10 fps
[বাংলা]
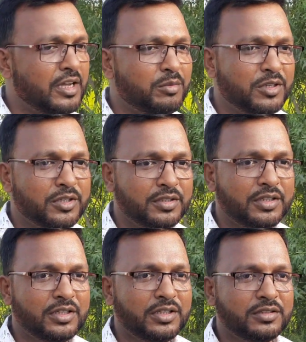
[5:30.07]
আমার
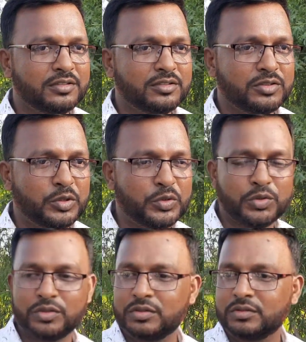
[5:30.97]
সতেরো
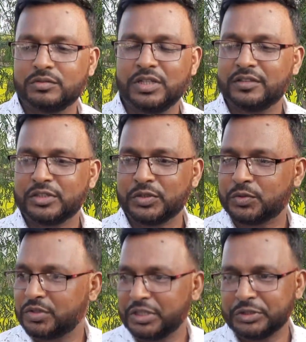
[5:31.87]
দুই হাজার
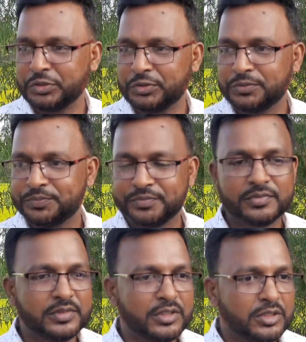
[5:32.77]
সতেরো থেকে শুরু
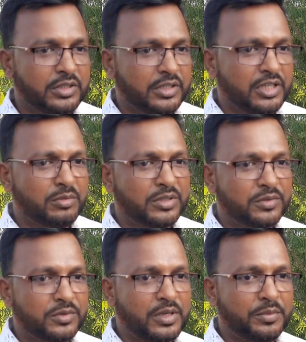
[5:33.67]
এমাত্র
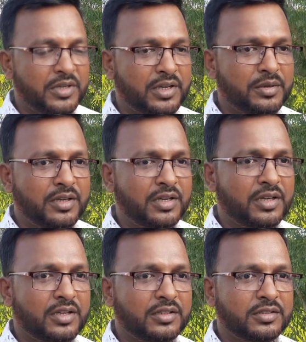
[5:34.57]
আমরা
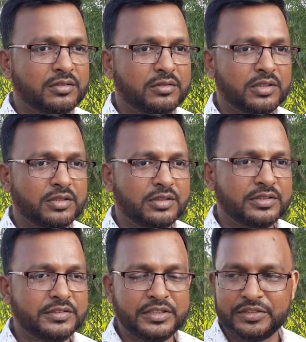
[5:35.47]

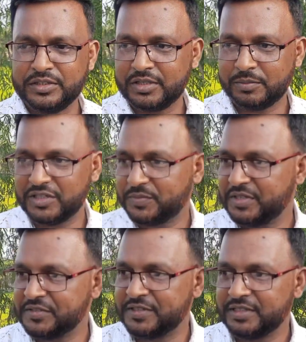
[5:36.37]
এসএসসির তিনটা ব্যাচ
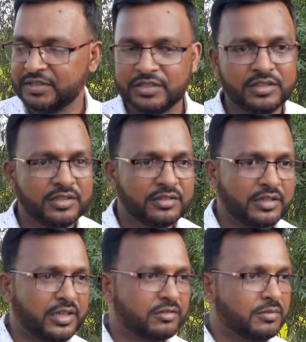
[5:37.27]
পেয়েছি
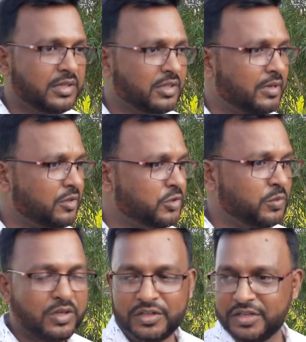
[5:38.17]
তারা খুব একটা ভালো
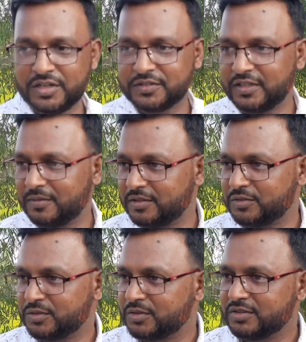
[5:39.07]
সুফল নিয়ে আসছে আমাদের
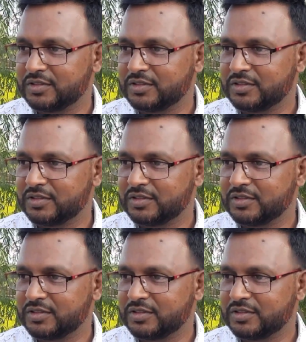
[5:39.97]
জন্য